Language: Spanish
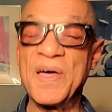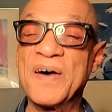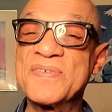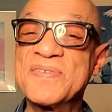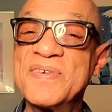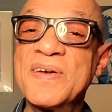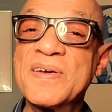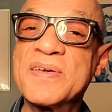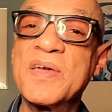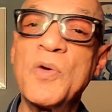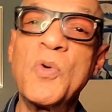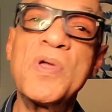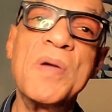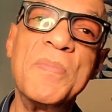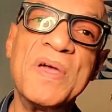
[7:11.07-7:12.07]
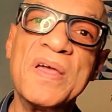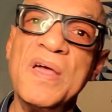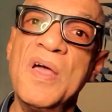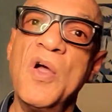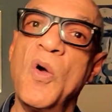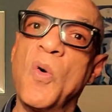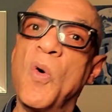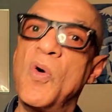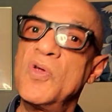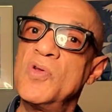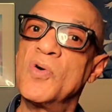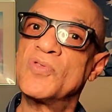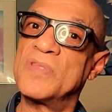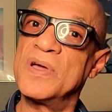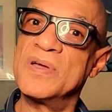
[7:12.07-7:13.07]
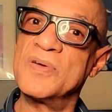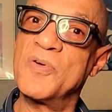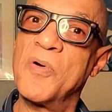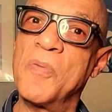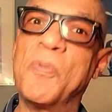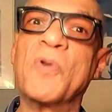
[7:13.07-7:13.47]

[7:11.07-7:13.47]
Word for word: Así es que, óyeme, hoy no tengo,